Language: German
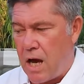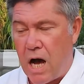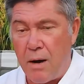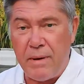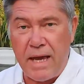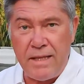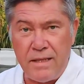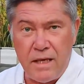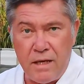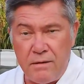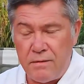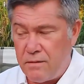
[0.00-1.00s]
Am
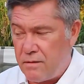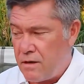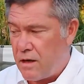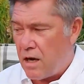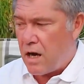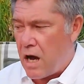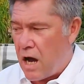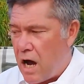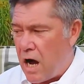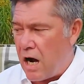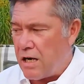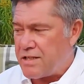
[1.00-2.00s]
Ende
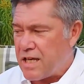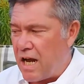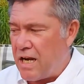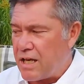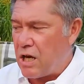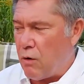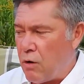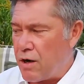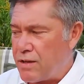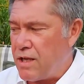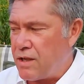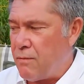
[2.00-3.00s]
als alle
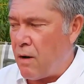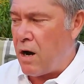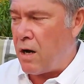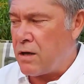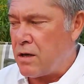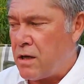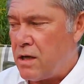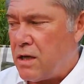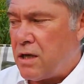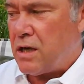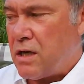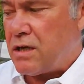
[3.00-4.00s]
geordnet waren,
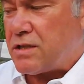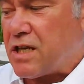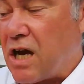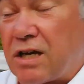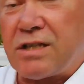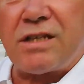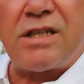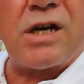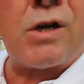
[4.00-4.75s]
sagte der